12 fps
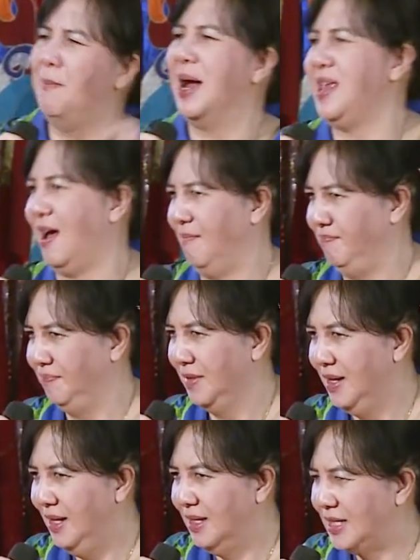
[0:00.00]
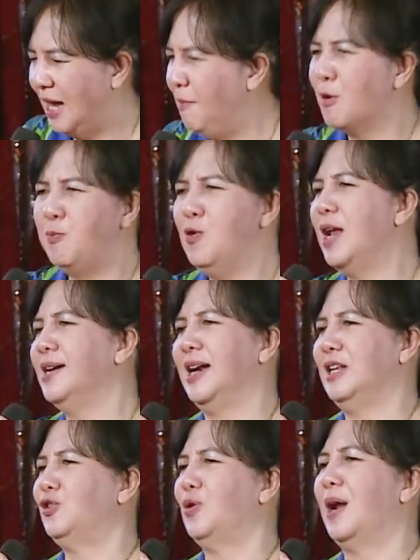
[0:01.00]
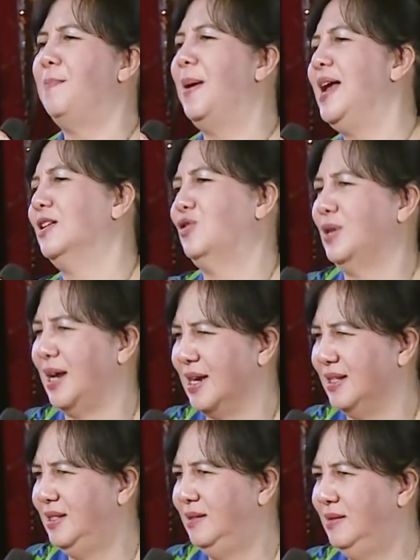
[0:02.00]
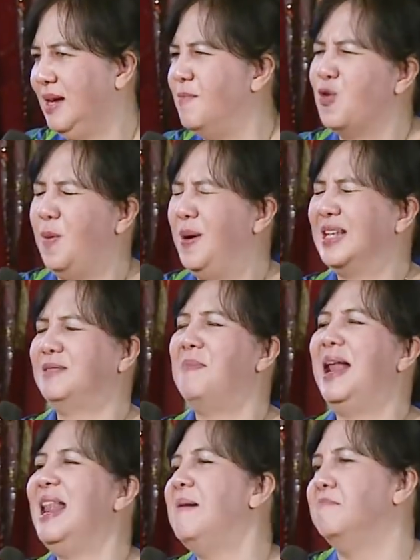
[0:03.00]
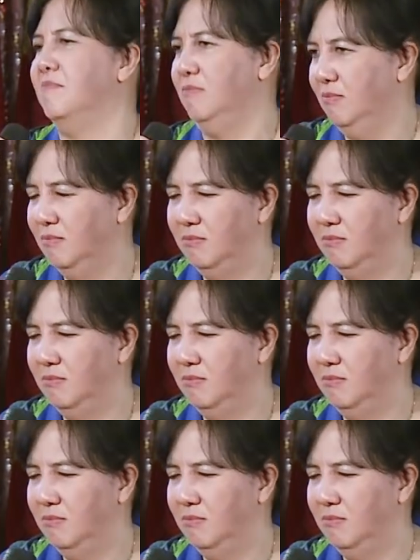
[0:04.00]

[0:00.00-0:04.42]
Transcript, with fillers: banyak? Saya baru pulang dari Surabaya, Saudara, jam 12 malam.